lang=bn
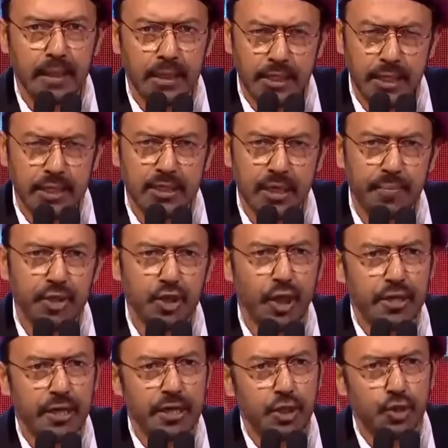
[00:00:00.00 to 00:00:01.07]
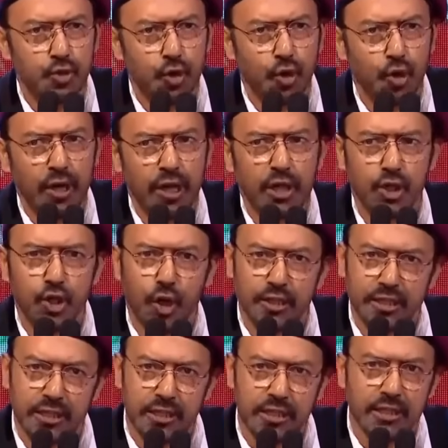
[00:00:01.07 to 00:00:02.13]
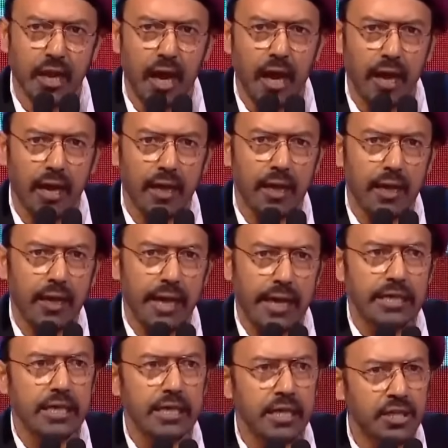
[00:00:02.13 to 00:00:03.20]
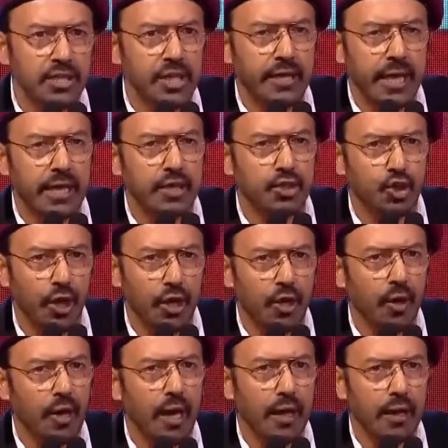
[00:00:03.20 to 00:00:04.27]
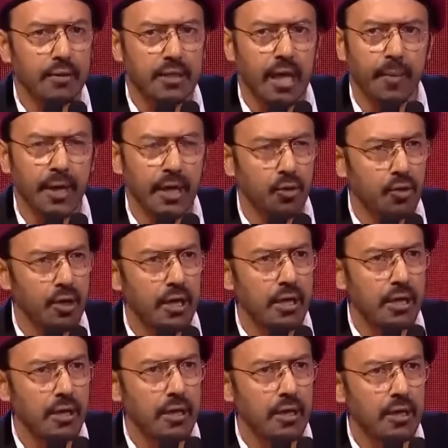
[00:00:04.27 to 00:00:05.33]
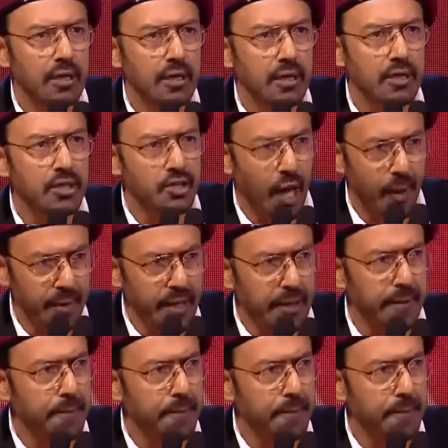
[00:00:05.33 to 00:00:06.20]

ঠিক যে বিষয়টা নিয়ে শুরু করলেন সদিচ্ছা এই যে হিংসাকে কি জয় করা থামানোর যাবে